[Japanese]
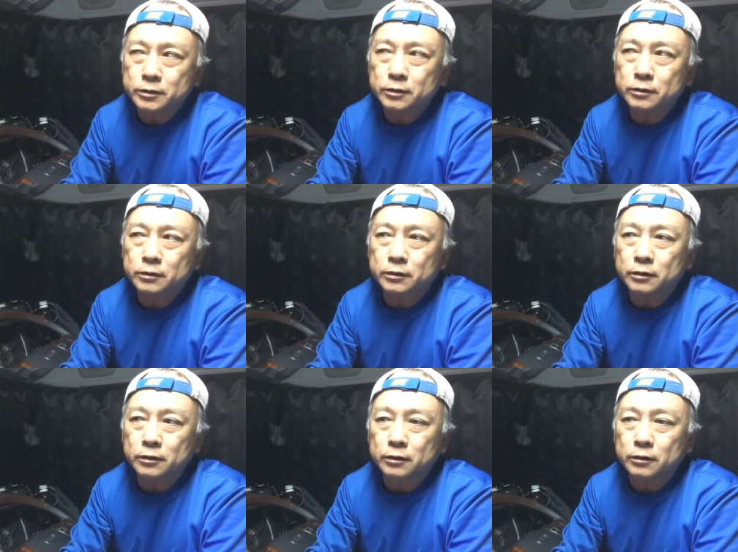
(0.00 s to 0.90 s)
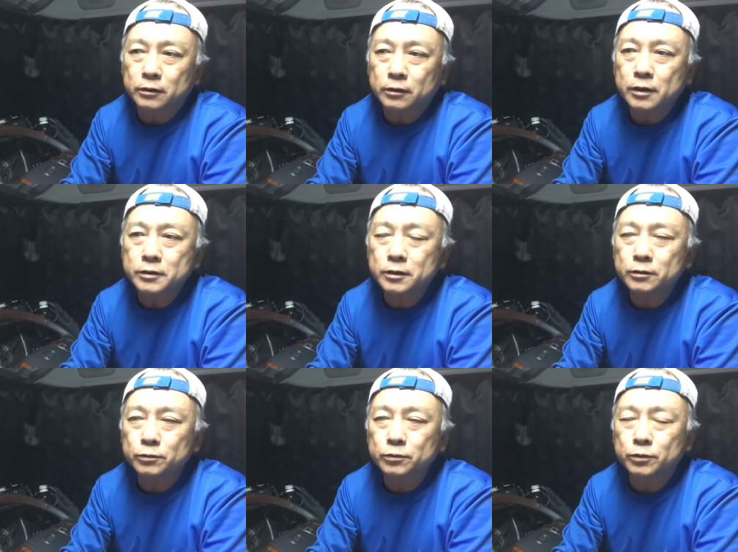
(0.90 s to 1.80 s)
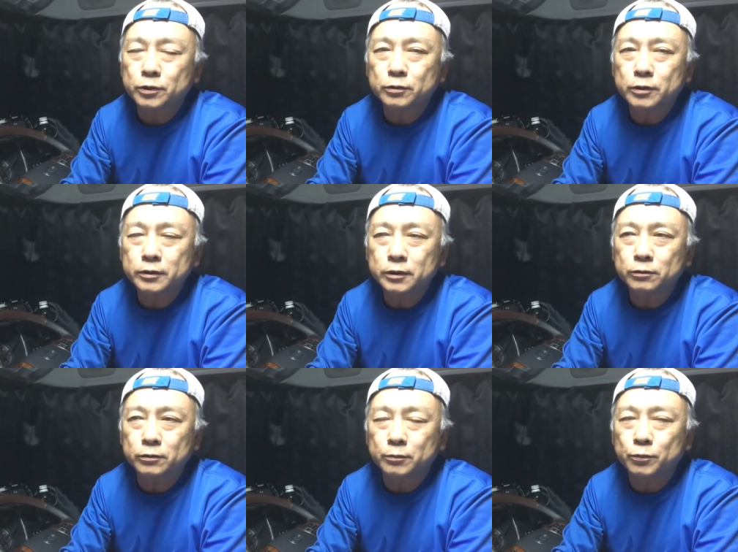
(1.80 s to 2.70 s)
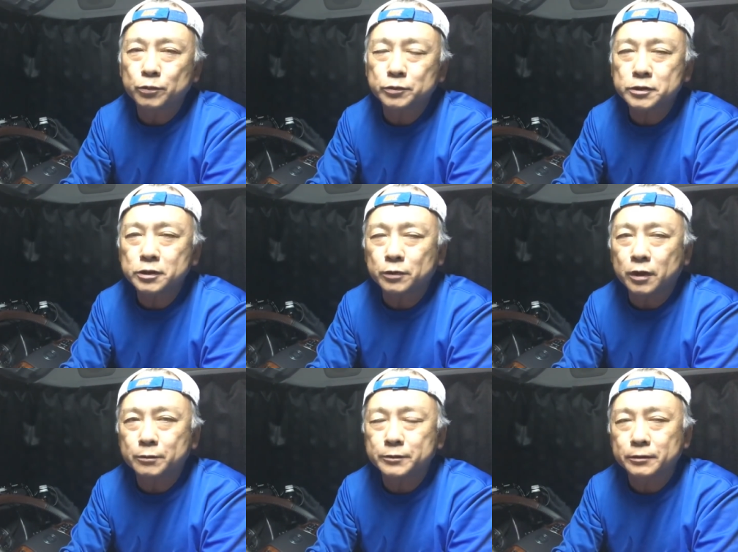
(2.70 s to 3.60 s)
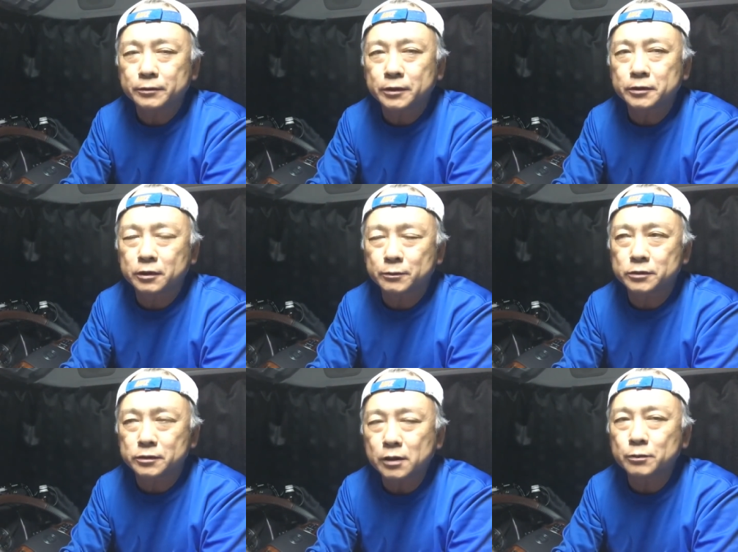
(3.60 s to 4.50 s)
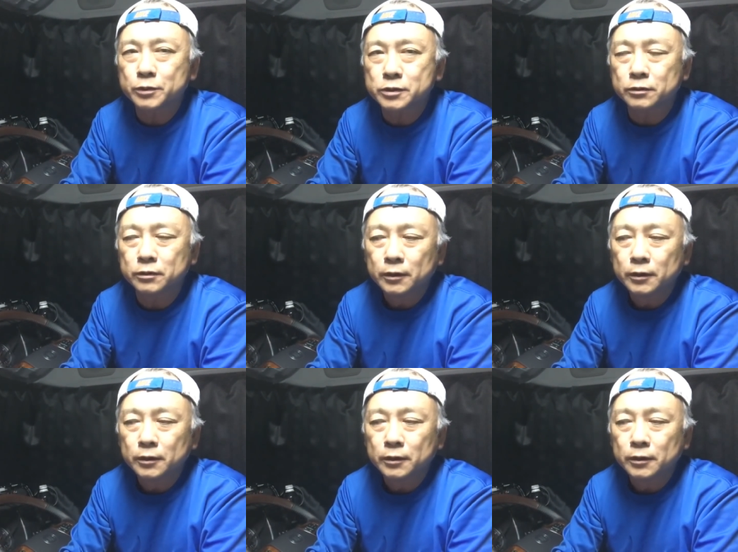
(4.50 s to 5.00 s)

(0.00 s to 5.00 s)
で、感染がどんどん広がっていくとね、僕自身も危なくなってきますんでね、もちろん。